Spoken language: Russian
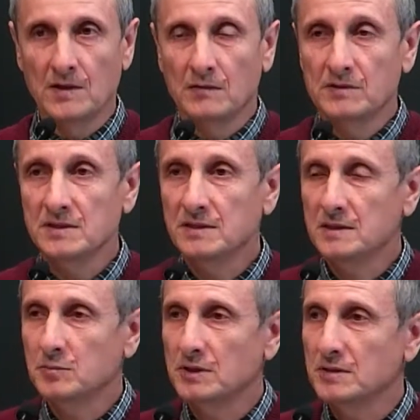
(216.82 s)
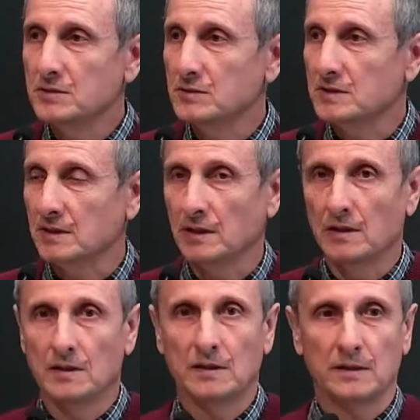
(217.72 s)
Вы знаете, братья и сестры,
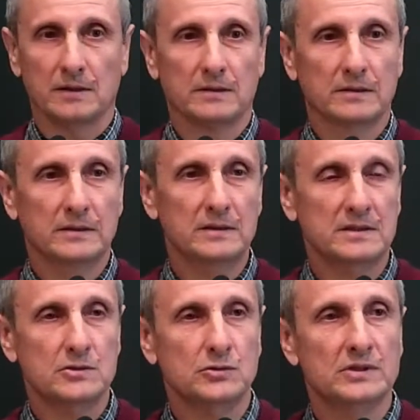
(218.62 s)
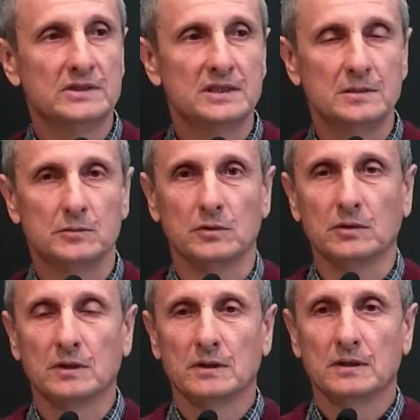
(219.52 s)
э, я скажу и тему,
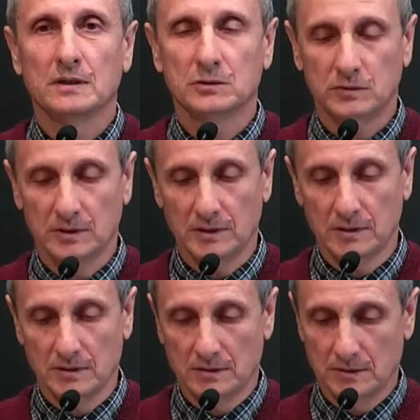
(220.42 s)
которая,